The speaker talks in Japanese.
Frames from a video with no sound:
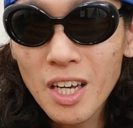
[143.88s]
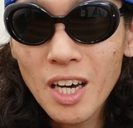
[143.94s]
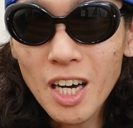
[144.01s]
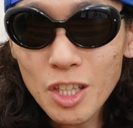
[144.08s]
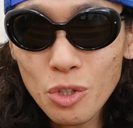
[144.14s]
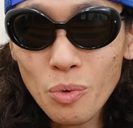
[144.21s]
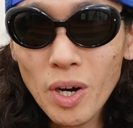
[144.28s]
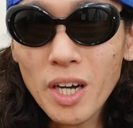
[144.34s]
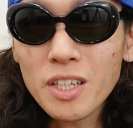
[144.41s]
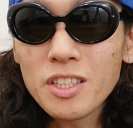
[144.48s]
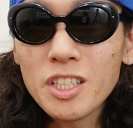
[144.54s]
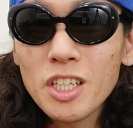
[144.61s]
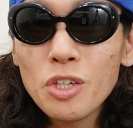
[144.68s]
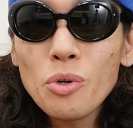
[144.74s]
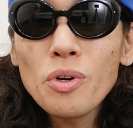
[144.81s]
あとは、
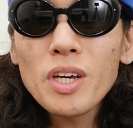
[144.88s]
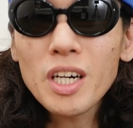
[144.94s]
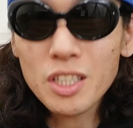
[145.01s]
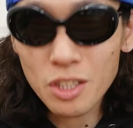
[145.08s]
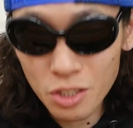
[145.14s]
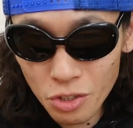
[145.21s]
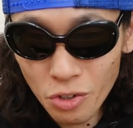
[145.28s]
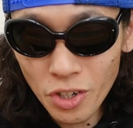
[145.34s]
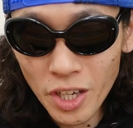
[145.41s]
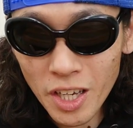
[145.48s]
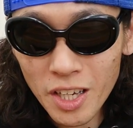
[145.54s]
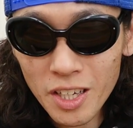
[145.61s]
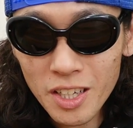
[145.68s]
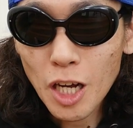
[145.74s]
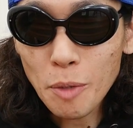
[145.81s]
匂いが強い。
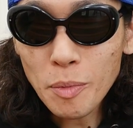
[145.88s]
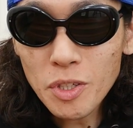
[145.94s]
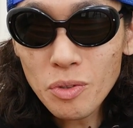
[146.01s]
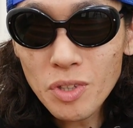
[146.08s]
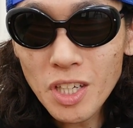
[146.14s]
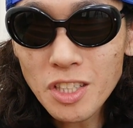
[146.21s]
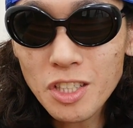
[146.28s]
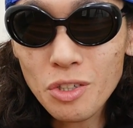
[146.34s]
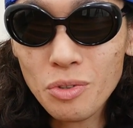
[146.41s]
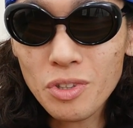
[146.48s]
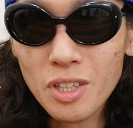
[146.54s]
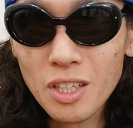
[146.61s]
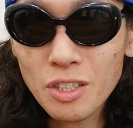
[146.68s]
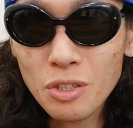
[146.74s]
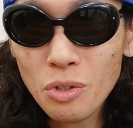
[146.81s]
かまど炭治郎っ
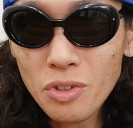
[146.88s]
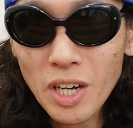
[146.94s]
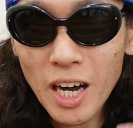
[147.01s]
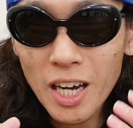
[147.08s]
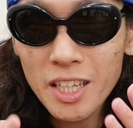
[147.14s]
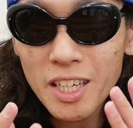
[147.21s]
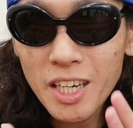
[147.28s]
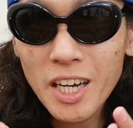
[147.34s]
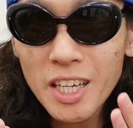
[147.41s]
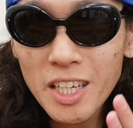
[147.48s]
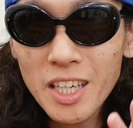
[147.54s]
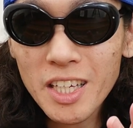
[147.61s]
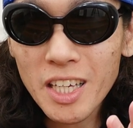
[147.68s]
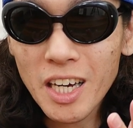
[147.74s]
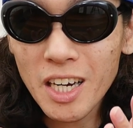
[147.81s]
てすごく鼻が
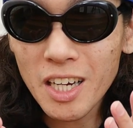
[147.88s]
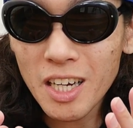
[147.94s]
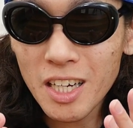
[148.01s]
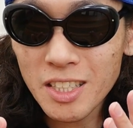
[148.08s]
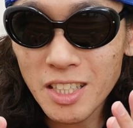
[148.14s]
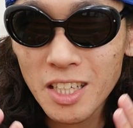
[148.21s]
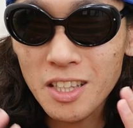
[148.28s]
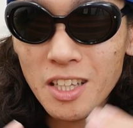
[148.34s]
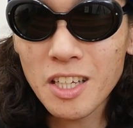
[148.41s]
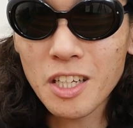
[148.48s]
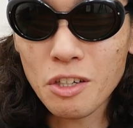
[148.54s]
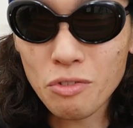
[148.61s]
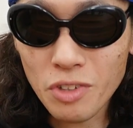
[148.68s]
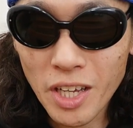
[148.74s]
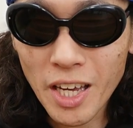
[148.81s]
いいキャラ設定
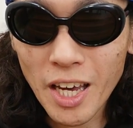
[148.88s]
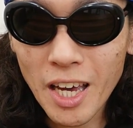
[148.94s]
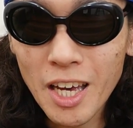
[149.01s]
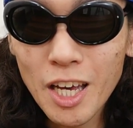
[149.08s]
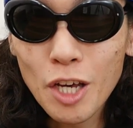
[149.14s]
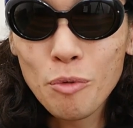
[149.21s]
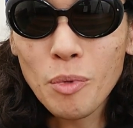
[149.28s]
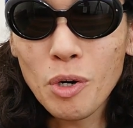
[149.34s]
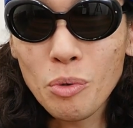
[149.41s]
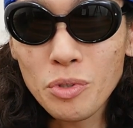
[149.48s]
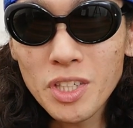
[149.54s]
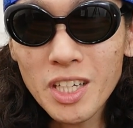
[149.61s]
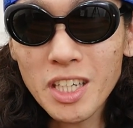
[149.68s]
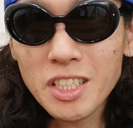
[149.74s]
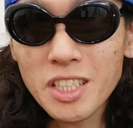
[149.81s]
なので、まあ、
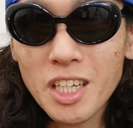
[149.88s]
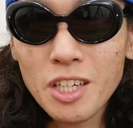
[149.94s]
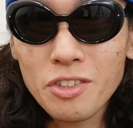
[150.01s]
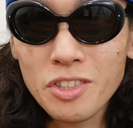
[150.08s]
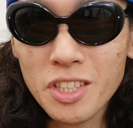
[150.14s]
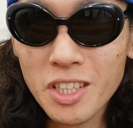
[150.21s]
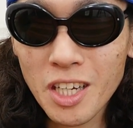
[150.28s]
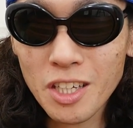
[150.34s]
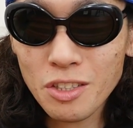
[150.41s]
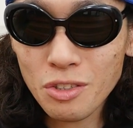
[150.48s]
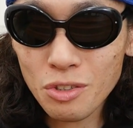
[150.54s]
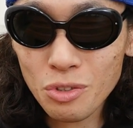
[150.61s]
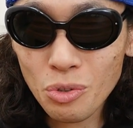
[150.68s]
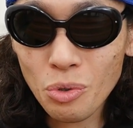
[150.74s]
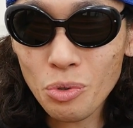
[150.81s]
鬼が近くにいたり
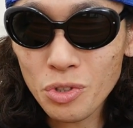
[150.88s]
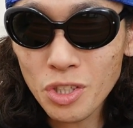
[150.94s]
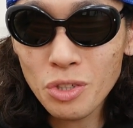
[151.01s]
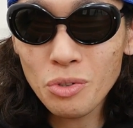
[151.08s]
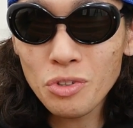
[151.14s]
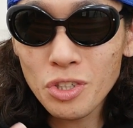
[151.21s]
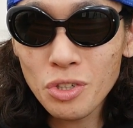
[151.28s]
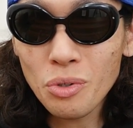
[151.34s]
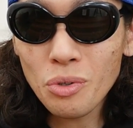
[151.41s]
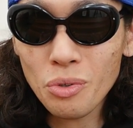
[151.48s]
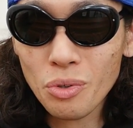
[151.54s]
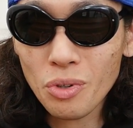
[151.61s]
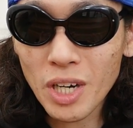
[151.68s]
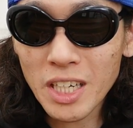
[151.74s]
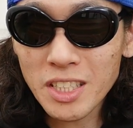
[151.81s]
すると鬼の匂い
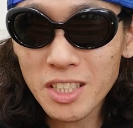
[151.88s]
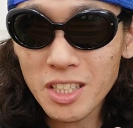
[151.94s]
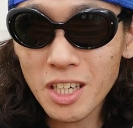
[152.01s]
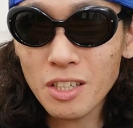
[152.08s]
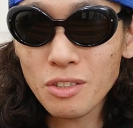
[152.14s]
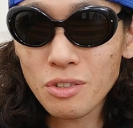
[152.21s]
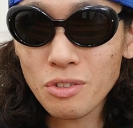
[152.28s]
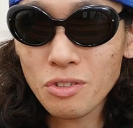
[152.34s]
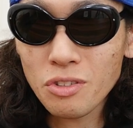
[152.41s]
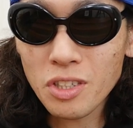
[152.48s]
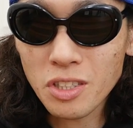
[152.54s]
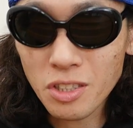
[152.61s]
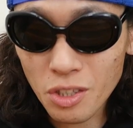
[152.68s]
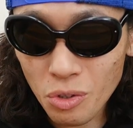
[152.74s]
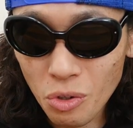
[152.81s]
を感じたりするんで
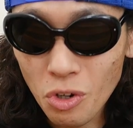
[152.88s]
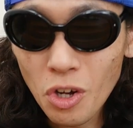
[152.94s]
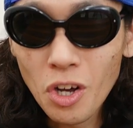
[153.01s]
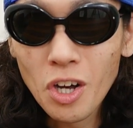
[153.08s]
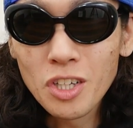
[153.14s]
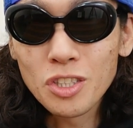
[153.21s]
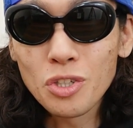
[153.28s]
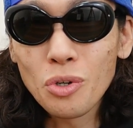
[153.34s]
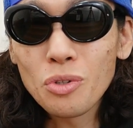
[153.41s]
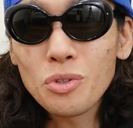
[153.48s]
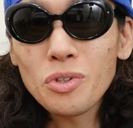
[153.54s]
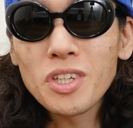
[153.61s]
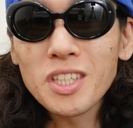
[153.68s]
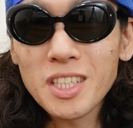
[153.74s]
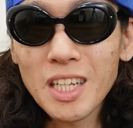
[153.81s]
すけど、その
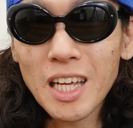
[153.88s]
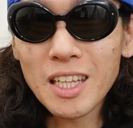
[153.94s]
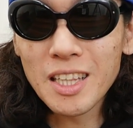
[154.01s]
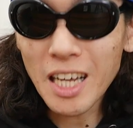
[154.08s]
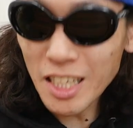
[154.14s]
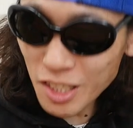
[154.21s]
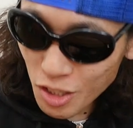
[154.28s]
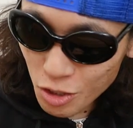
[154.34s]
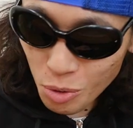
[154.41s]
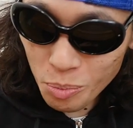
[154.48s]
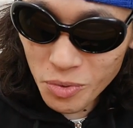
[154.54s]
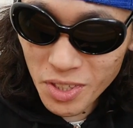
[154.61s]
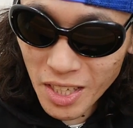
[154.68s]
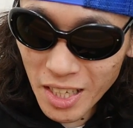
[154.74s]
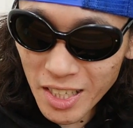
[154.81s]
時にね、なんと
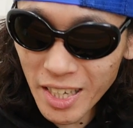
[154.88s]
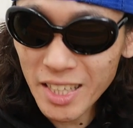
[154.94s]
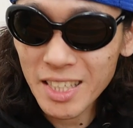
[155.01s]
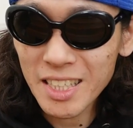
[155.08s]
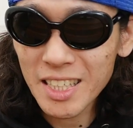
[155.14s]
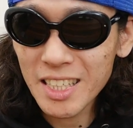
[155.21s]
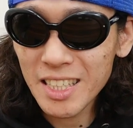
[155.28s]
も言えない、